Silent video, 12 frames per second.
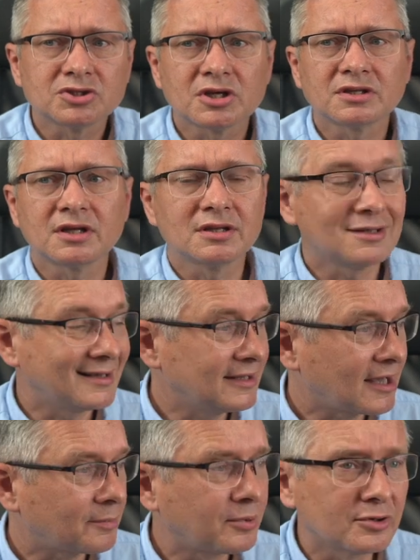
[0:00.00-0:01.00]
że ten
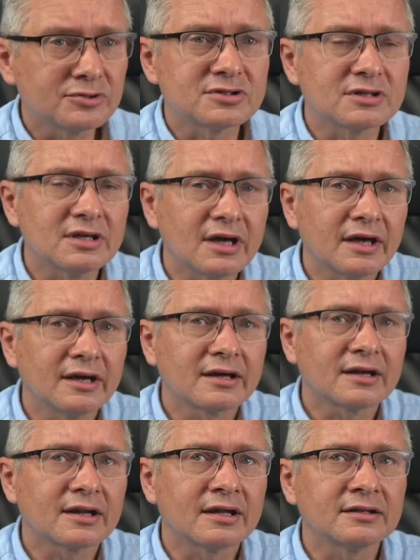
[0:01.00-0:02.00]
japoński
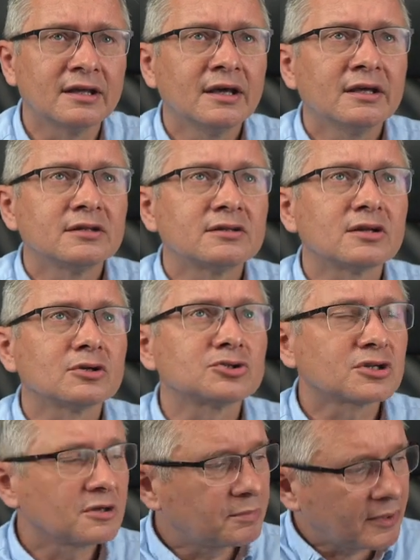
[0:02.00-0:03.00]
ekran
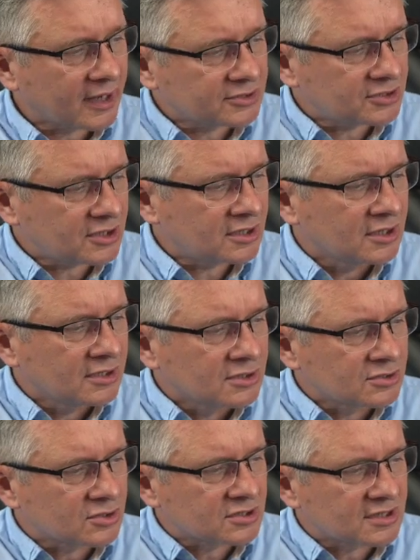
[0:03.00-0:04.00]
troszkę bardziej
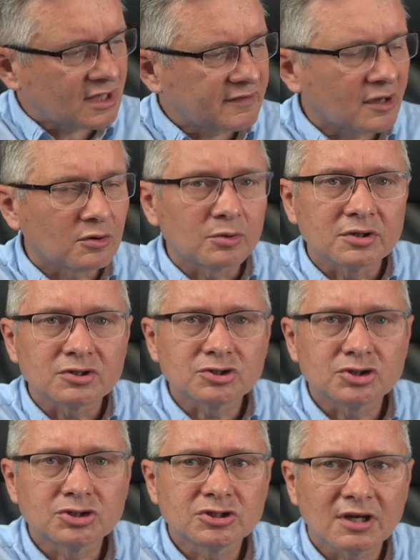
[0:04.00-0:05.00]
zostawiał
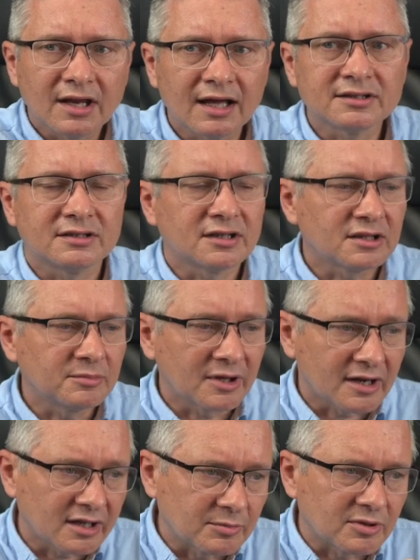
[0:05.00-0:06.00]
ślady na tym
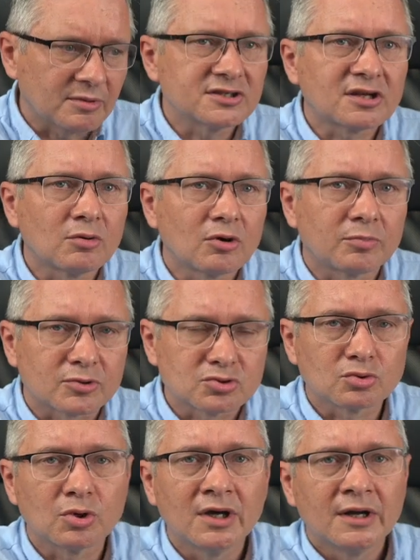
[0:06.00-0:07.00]
ekranie, potem należało po
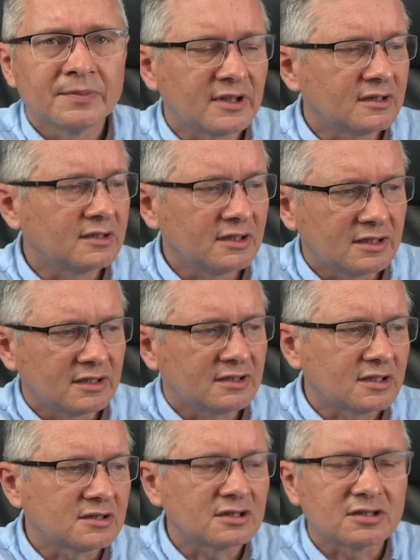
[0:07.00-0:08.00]
prostu ten, e,
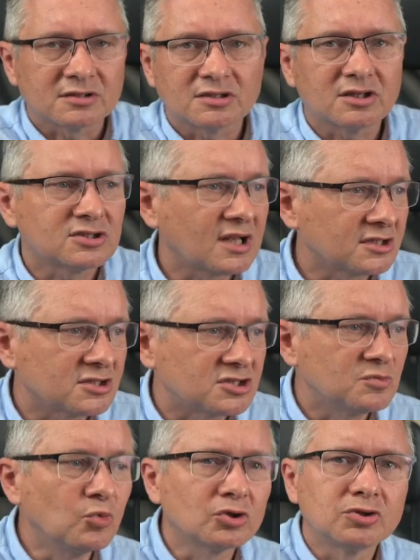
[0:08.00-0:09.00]
te, te, te, te ślady
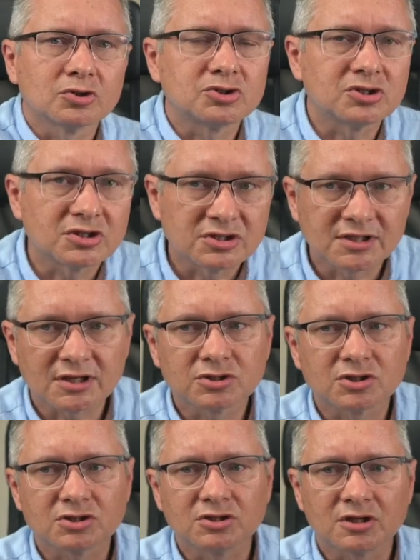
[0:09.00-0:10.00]
zdmuchnąć czy
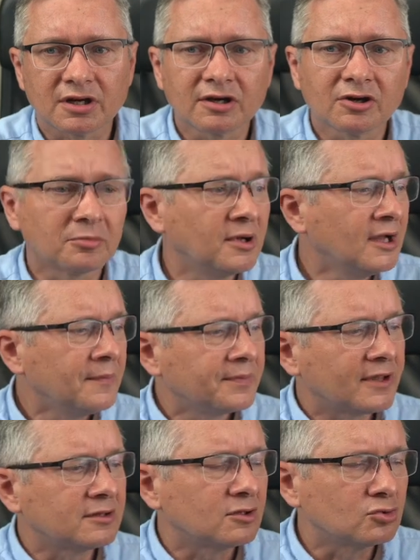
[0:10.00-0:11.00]
zetrzeć ręką.
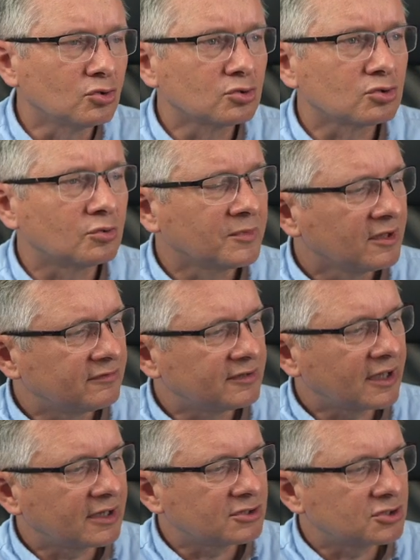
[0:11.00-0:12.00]
Ten Dudru
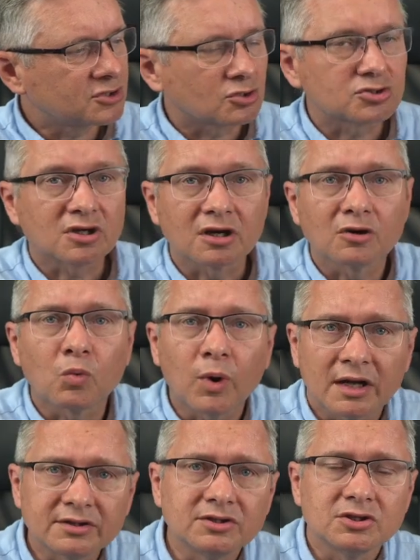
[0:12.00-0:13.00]
wydaje się, że troszkę
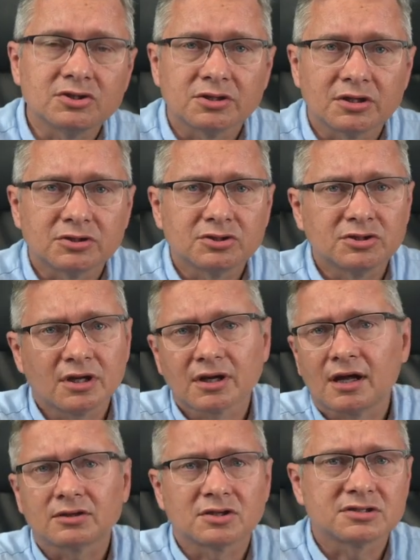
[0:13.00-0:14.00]
ładniej się ściera,
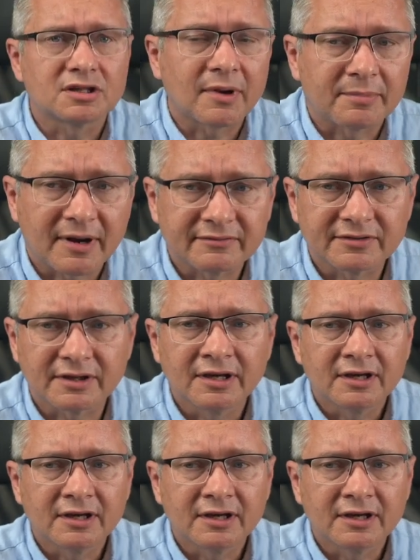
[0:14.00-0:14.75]
ale to jest tam naprawdę